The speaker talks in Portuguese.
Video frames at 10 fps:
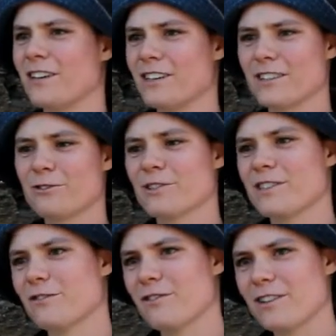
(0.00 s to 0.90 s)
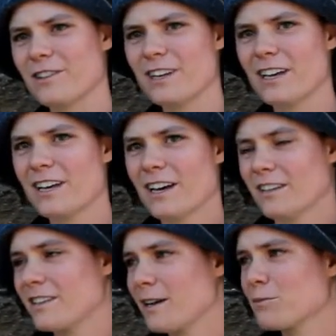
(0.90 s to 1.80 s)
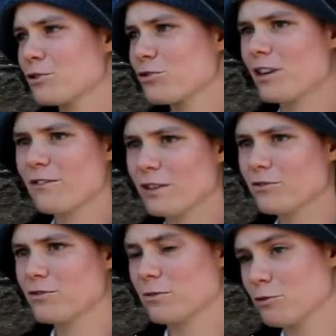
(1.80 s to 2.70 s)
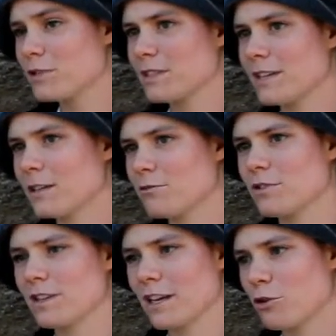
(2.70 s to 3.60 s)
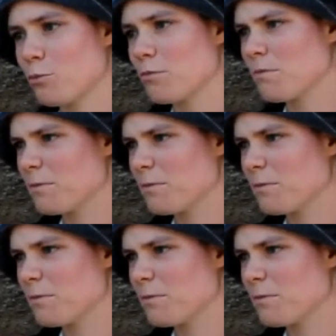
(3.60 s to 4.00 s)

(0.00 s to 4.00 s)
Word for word: situação. Antigamente os cavalos lusitanos até eram